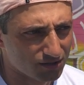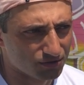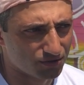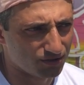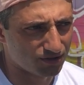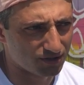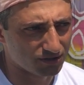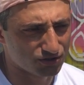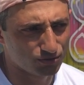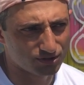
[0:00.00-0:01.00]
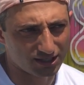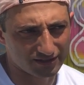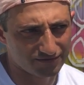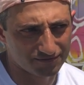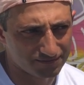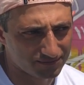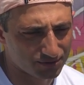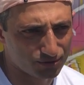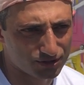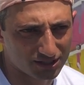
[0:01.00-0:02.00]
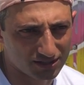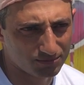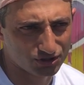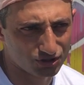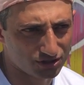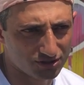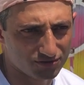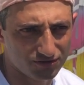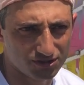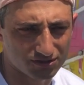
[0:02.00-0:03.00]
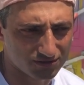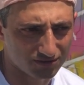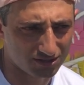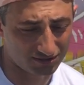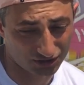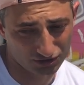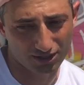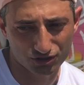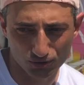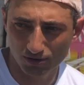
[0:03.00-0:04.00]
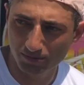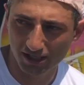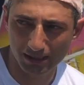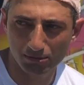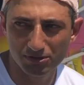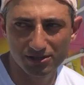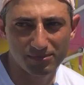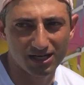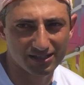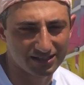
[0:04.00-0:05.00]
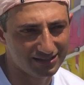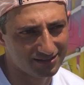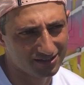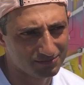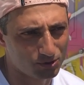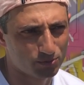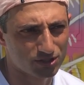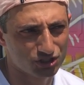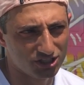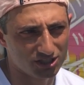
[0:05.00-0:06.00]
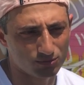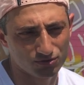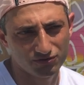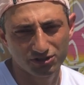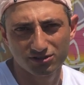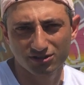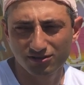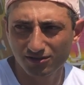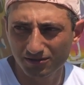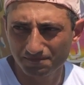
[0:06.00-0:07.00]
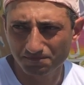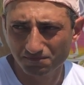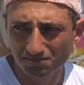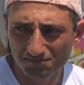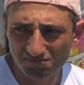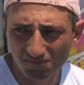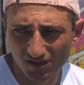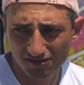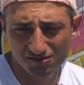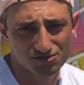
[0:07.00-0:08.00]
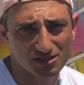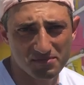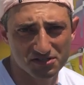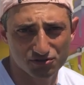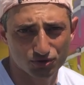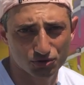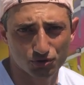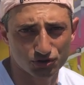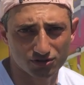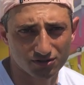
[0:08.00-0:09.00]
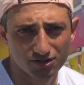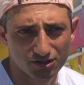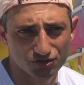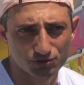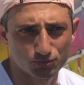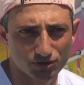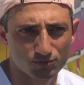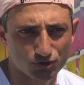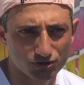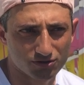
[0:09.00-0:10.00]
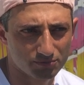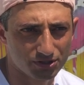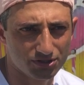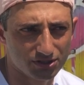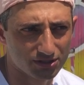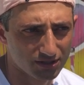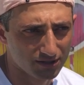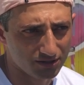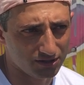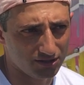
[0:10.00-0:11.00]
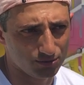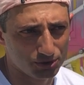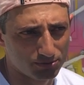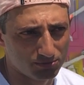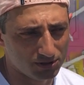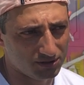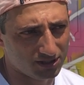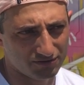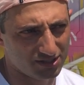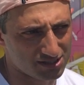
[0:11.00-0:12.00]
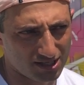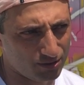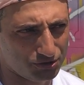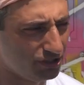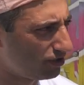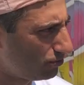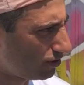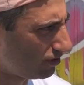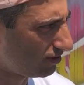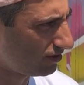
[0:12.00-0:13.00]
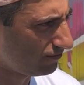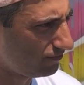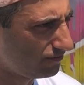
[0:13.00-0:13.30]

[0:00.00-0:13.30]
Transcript: но результатов, результаты обычно человек видит, если начинает что-либо хотя бы минимальное делать по упражнениям, он видит э, за месяц уже точно к чему-то может прийти. И люди, и я, я знаю людей, которые, когда